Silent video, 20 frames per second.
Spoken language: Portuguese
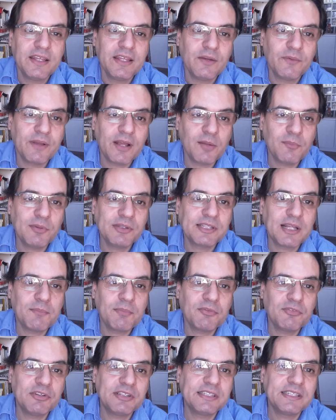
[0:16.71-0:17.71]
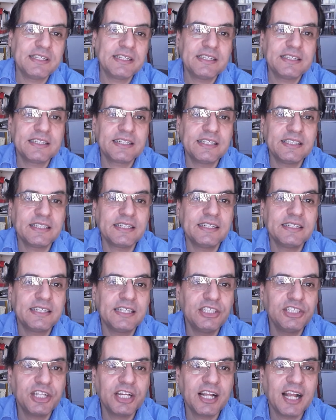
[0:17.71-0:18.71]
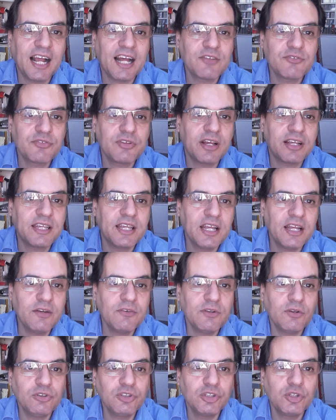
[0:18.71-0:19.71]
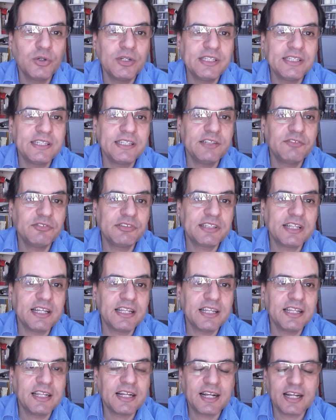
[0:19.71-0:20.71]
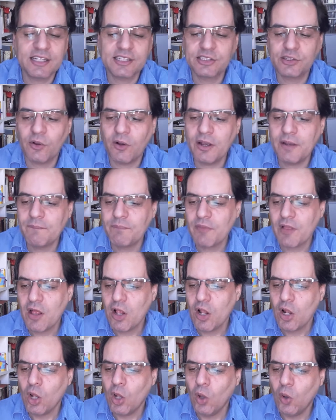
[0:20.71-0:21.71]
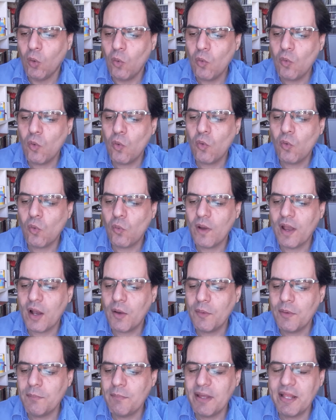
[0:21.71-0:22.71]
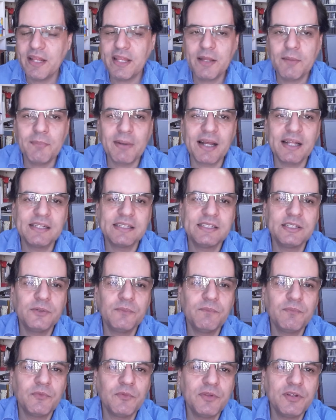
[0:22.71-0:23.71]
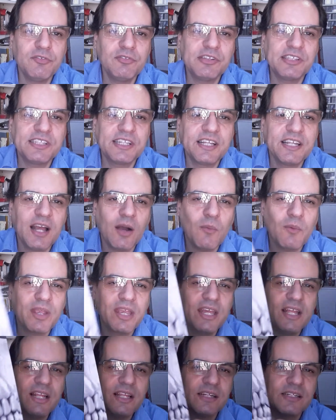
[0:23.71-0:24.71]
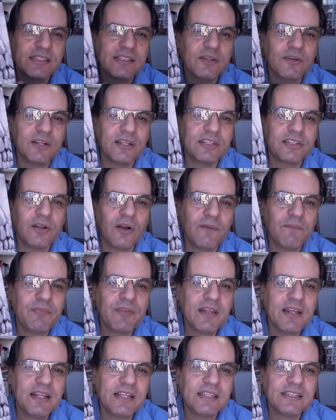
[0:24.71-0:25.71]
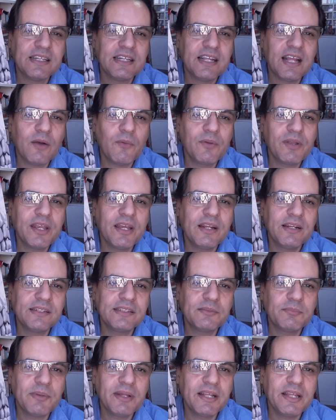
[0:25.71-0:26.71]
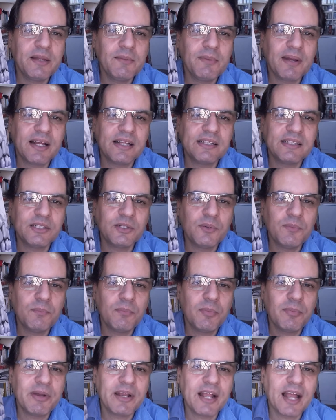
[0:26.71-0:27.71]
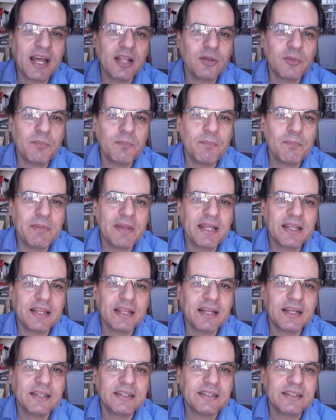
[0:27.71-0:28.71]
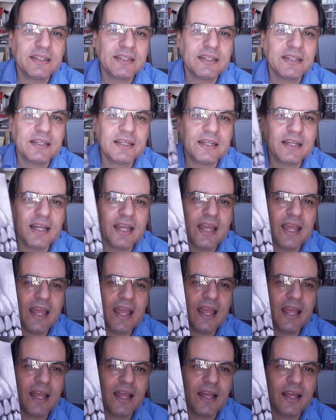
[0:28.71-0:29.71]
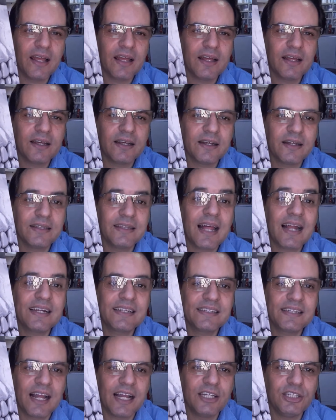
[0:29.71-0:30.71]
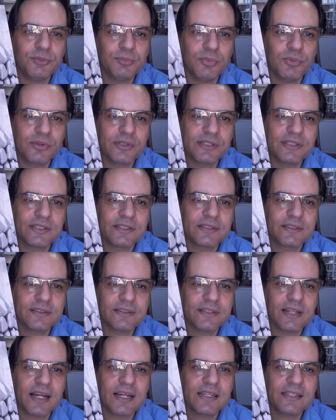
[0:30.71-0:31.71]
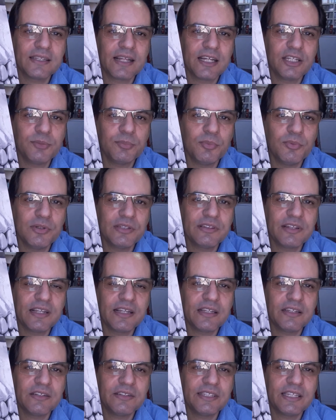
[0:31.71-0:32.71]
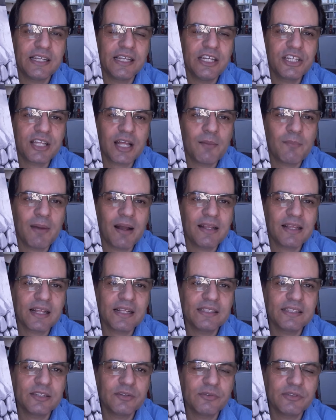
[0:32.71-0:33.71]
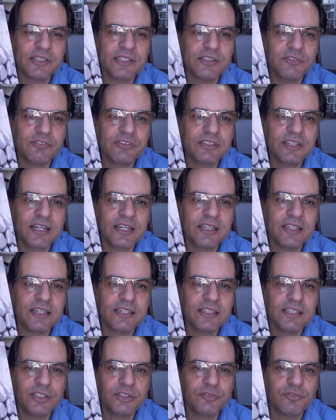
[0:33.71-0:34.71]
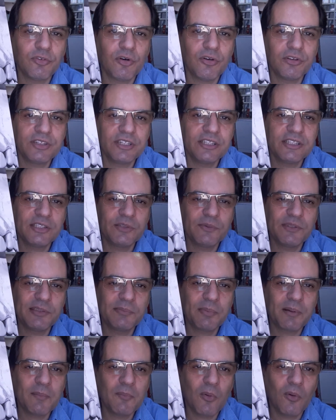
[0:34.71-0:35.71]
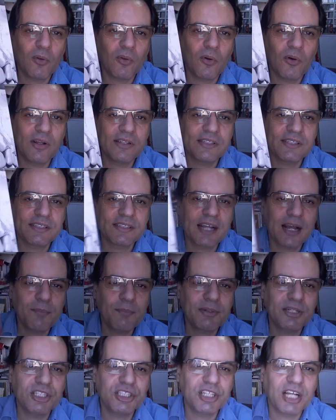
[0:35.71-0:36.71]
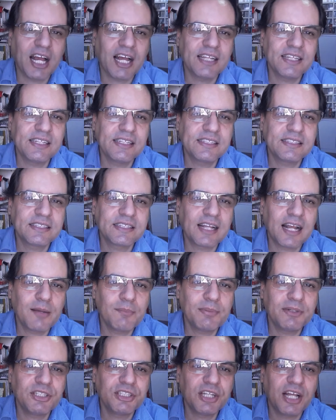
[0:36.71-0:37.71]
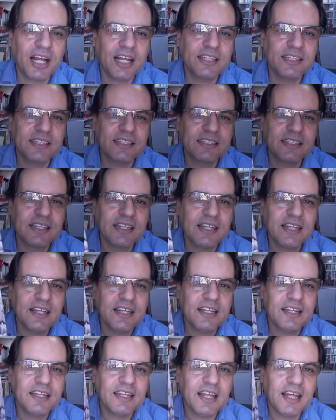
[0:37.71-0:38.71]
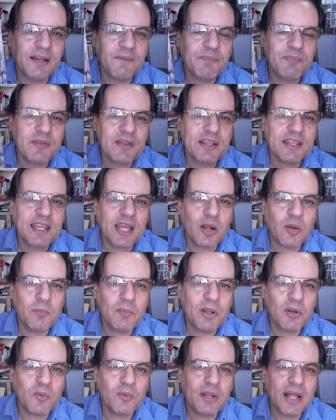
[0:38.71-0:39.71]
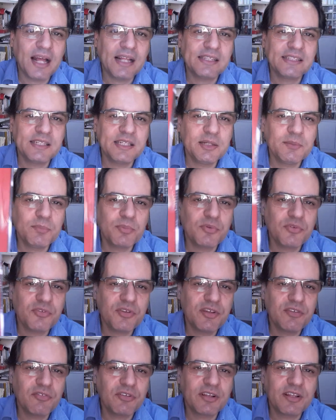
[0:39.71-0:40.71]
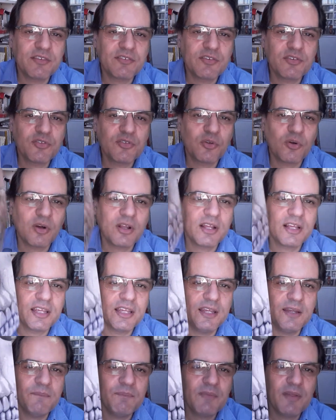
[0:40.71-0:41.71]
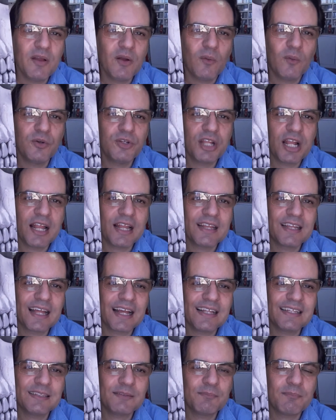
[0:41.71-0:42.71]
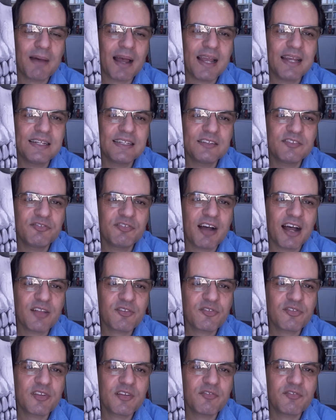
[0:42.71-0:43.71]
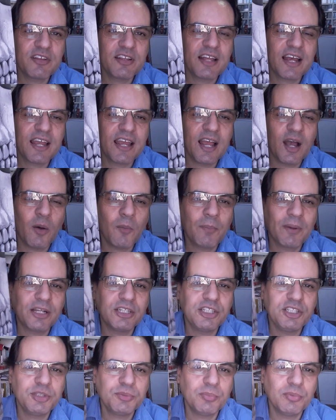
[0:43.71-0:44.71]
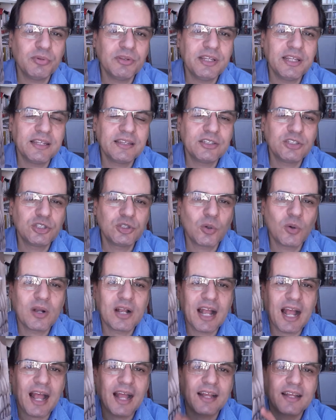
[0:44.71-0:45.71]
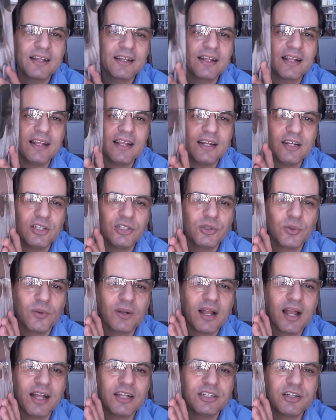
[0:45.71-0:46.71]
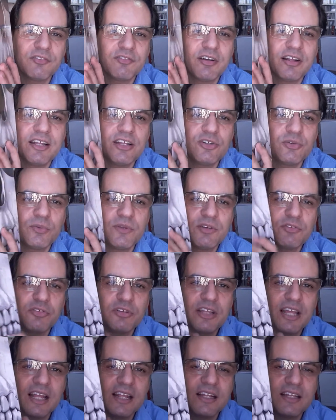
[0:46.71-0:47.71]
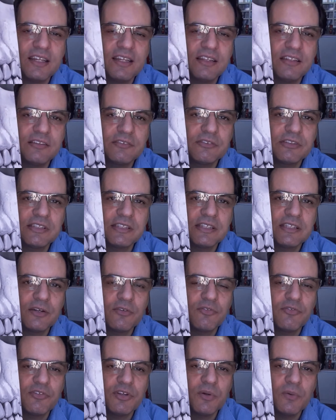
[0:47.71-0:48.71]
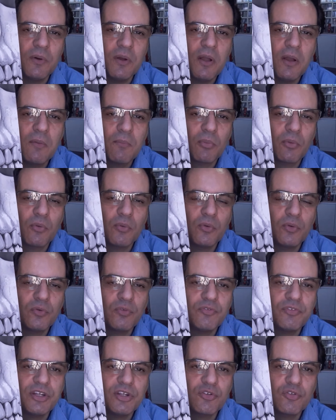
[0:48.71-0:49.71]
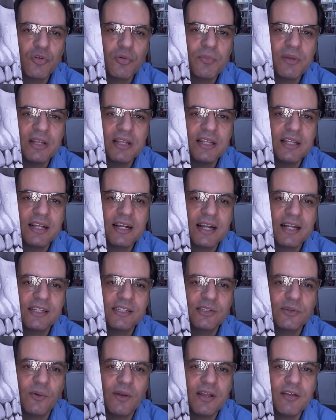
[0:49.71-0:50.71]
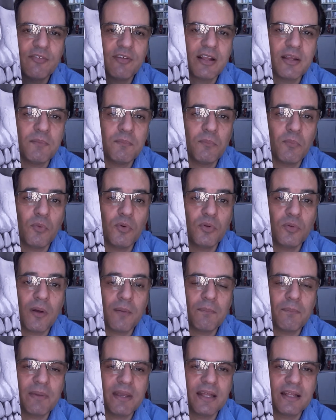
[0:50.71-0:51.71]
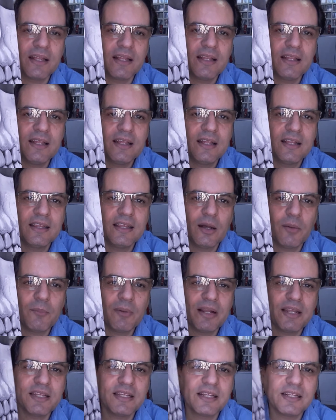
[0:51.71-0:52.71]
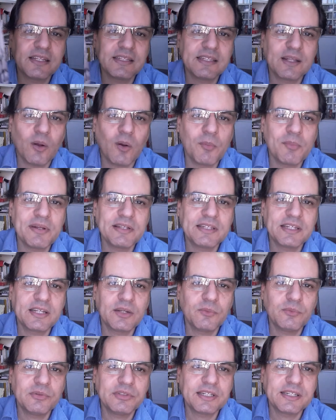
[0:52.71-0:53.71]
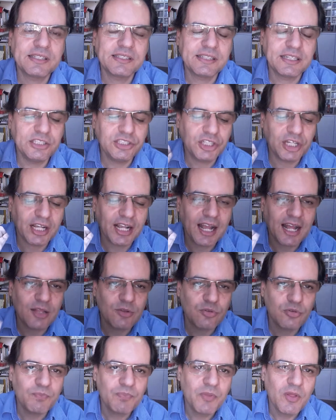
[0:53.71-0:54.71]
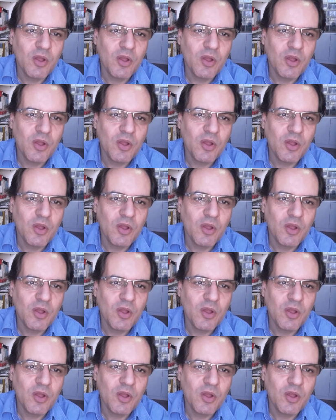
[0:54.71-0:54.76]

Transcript: Eu quero mostrar para vocês três recém-chegados. Aqui é a reunião de dois livros da Ilana Cassoy, Louco Cruel e Made in Brasil, livro Serial Killers, olha só. Serial Killers Made in Brasil, publicado pela eh, Dark Side Books. Dark Side Books será é um excelente trabalho trazendo os livros da Ilana de volta em edições primorosas, caprichadas, caprichadas, né? Quero mergulhar assim que possível nessa história aqui, onde ela traz mais fatos da vida real para a gente poder chocar. Tá chocar. Já falei de um livro dela aqui, se você não viu, procura um vídeo sobre Ilana Cassoy, vale muito a pena dar uma lida nessa obra. Esse aqui é um dos recém-chegados.